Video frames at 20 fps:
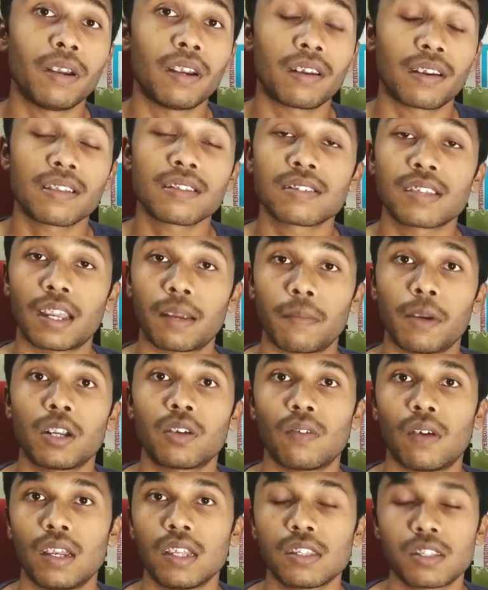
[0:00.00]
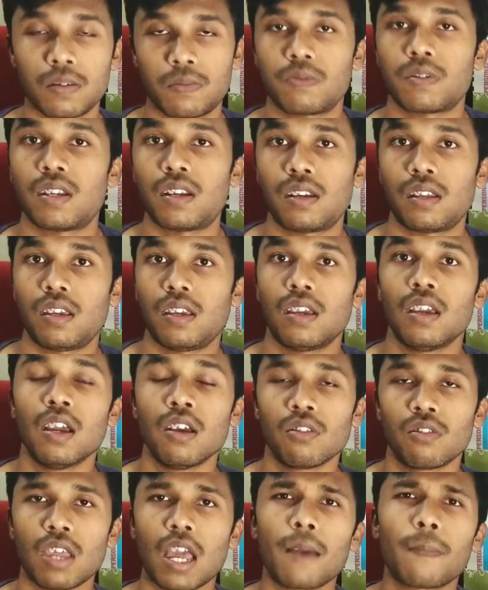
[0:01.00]
मिड रेंज सेगमेंट वाले चिपसेट की
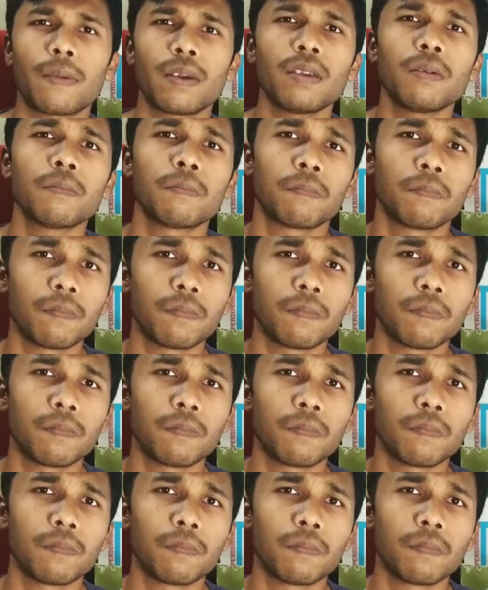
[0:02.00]
तो यहाँ पर